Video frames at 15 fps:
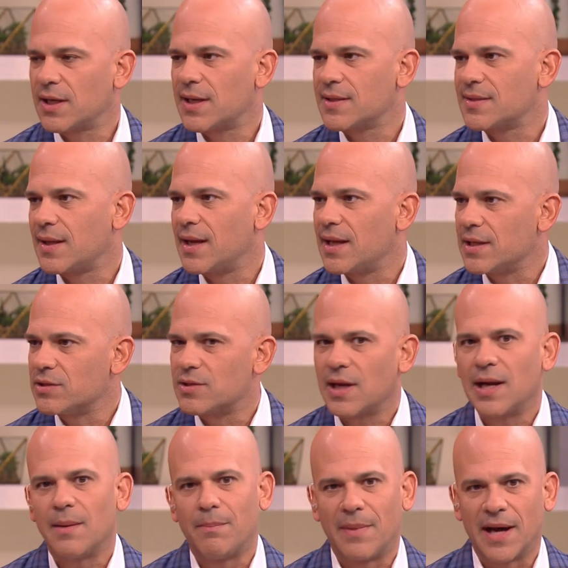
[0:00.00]
que se le
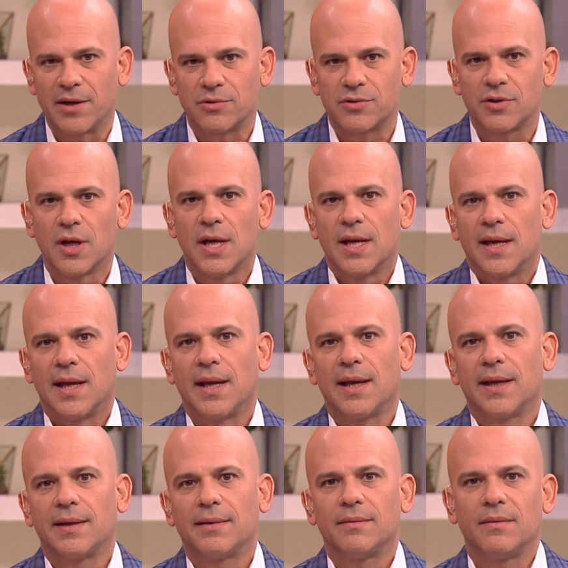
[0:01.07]
hinchan las manos
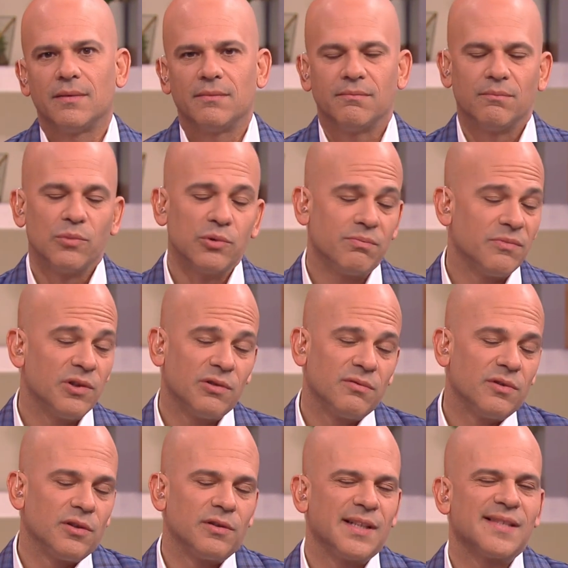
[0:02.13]
eh,
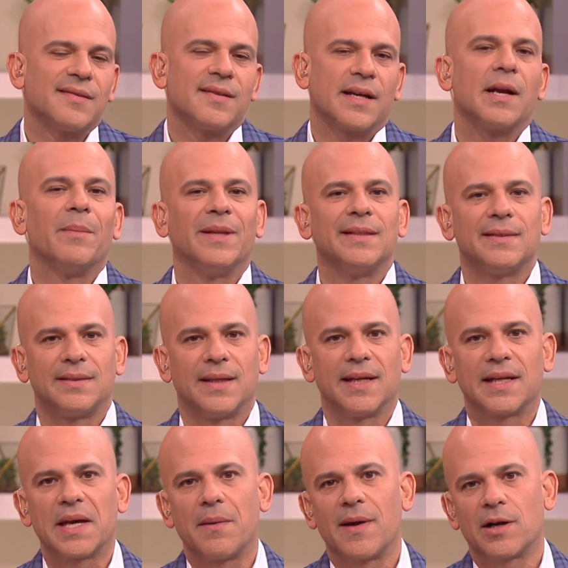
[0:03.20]
no, necesariamente
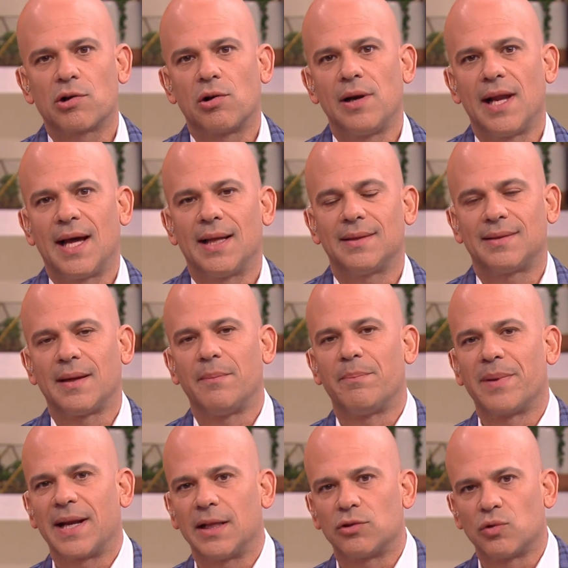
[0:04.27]
tiene que ver con la
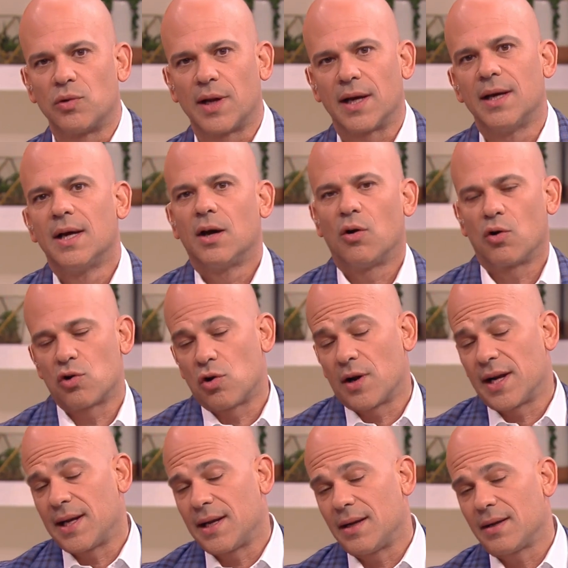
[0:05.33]
temperatura o
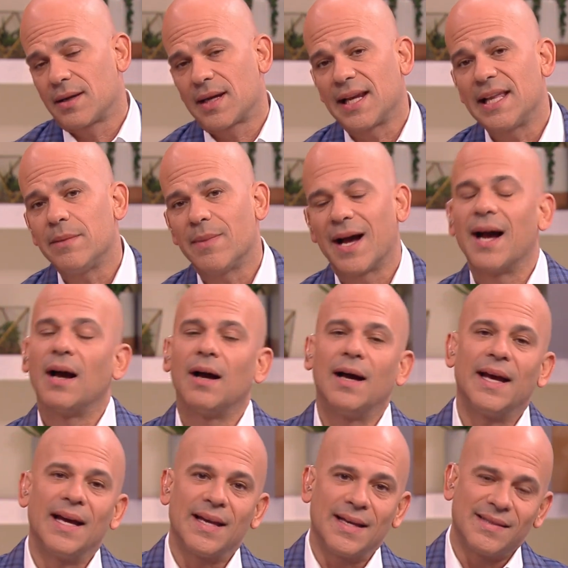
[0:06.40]
con el clima.
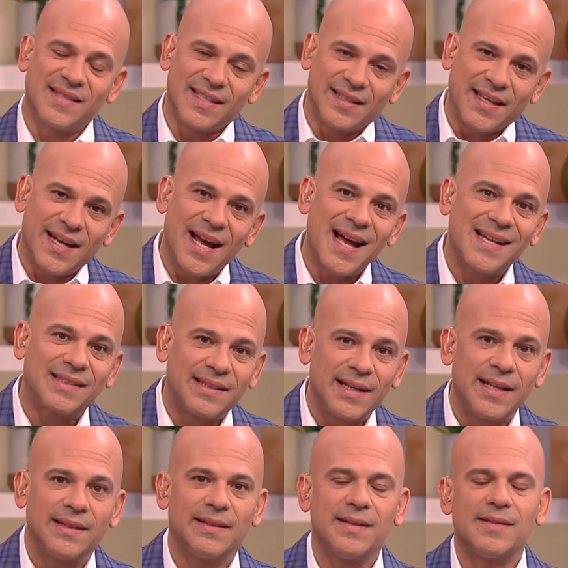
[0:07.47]
Eh, si tienes
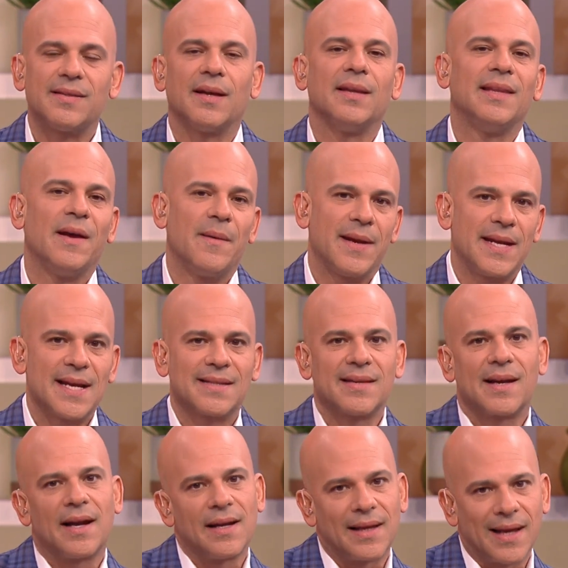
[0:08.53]
artritis, debería
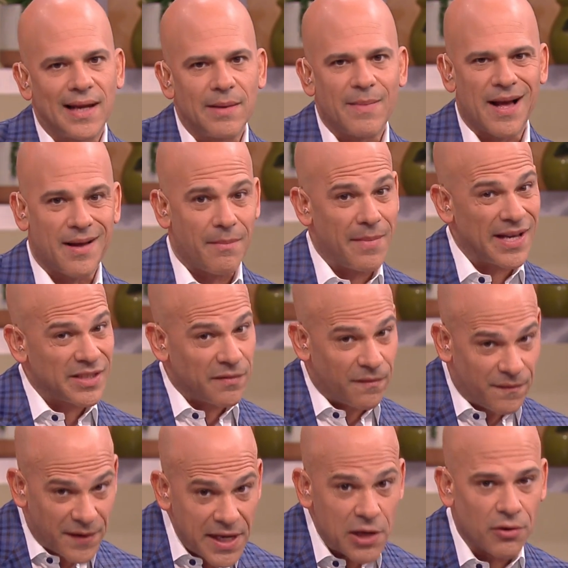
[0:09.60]
ser el clima más
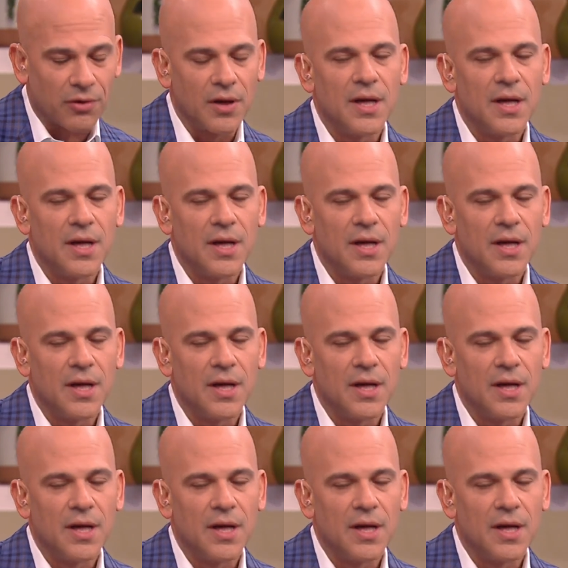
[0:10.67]
frío